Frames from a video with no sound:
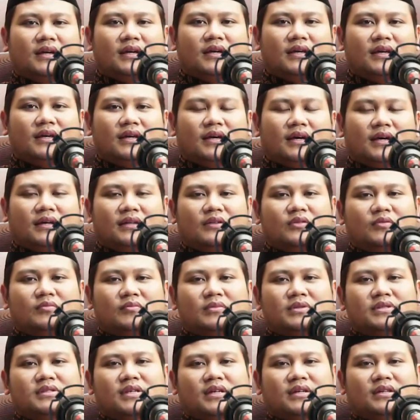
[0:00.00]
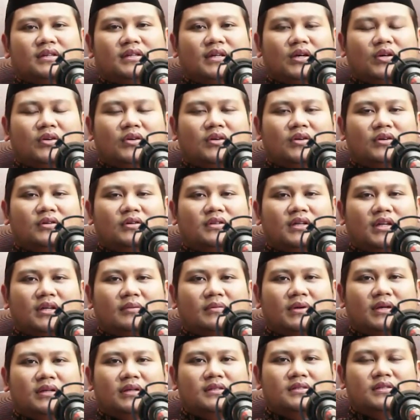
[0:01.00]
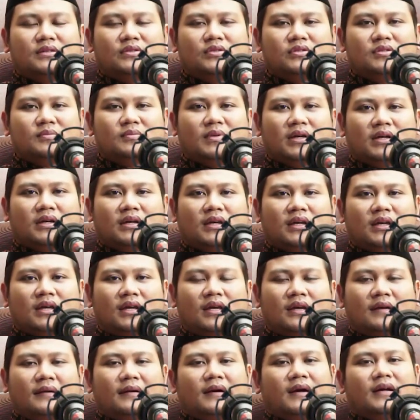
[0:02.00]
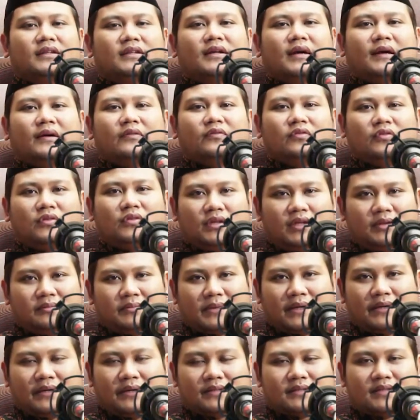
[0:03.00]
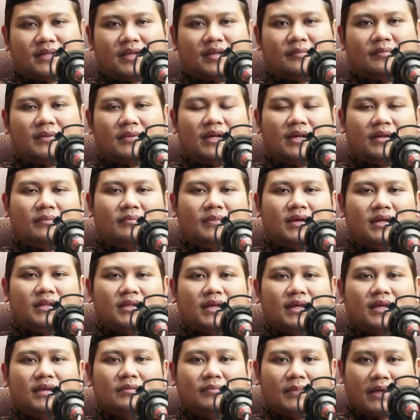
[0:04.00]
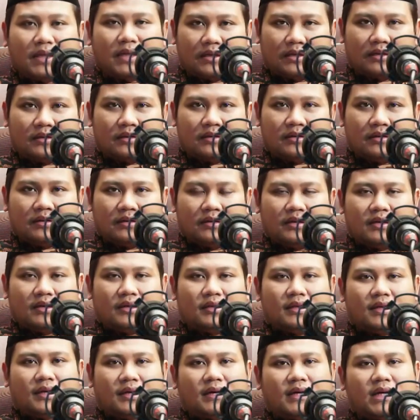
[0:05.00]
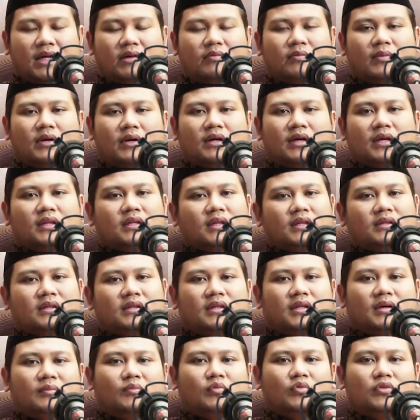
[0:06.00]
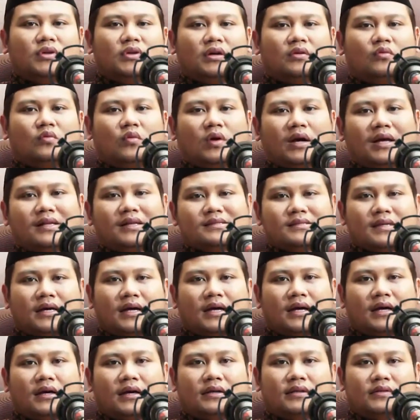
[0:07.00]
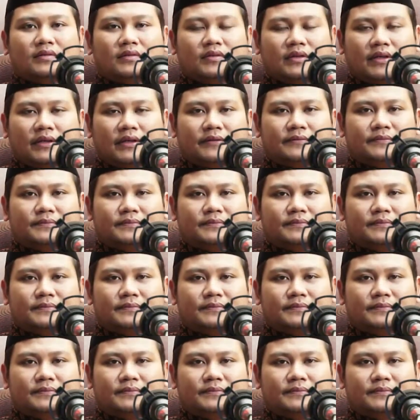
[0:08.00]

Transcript: ya itu menjadi kalau dalam hadis itu sebagai ada aful iman selemah lemahnya iman ya karena memang kita tidak punya kuasa gitu ya,